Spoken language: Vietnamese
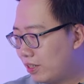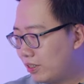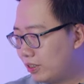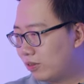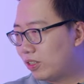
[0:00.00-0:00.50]

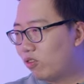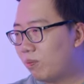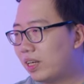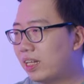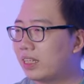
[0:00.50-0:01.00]
nói chung là đối
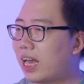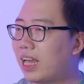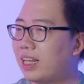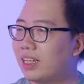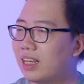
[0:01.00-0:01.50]
với mình hiện
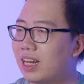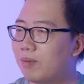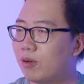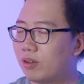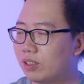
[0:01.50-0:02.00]
tại ấy, thì đây là
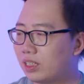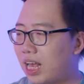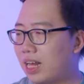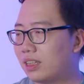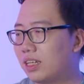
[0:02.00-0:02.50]
một con
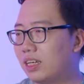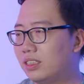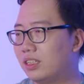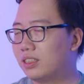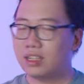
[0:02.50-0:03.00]
cạc để chơi